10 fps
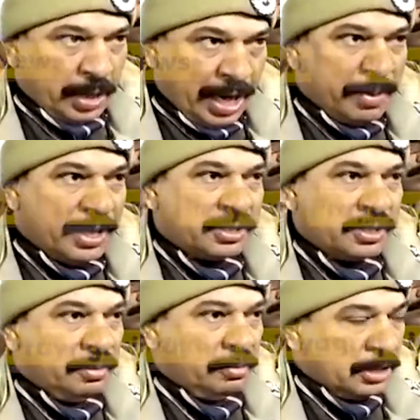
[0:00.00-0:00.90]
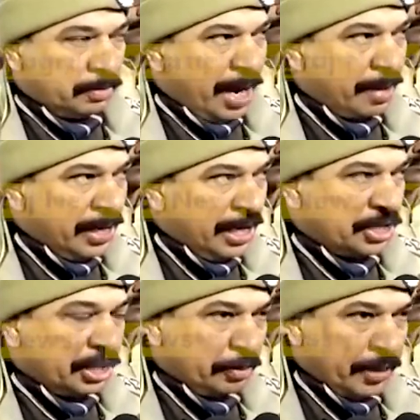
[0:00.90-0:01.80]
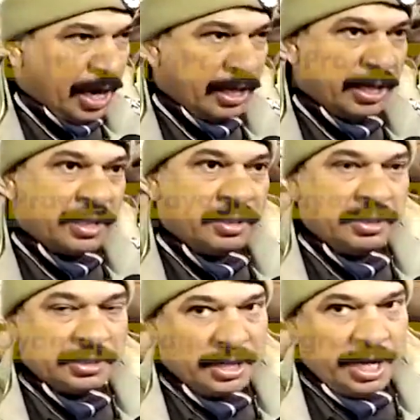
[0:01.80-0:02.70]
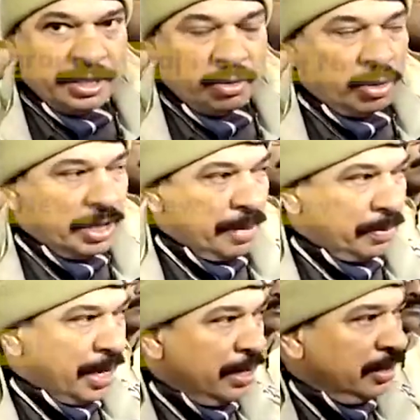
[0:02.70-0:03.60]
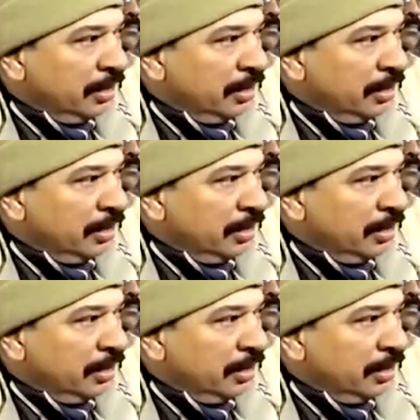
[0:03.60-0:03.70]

बराबर इस माघ मेले क्षेत्र में आकर स्नान उन्होंने अपना